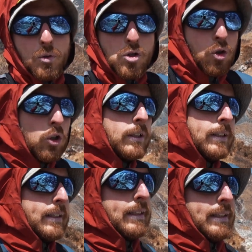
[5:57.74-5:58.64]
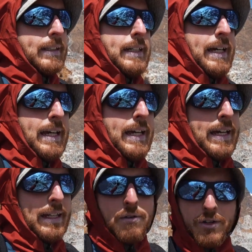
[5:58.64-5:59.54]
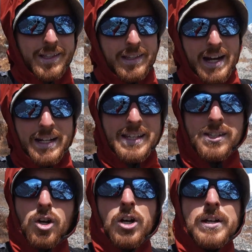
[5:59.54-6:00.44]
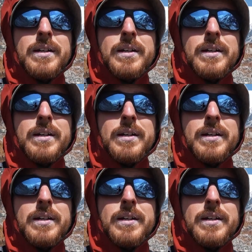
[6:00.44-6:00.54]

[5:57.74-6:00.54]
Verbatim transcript: più su e devo rientrare adesso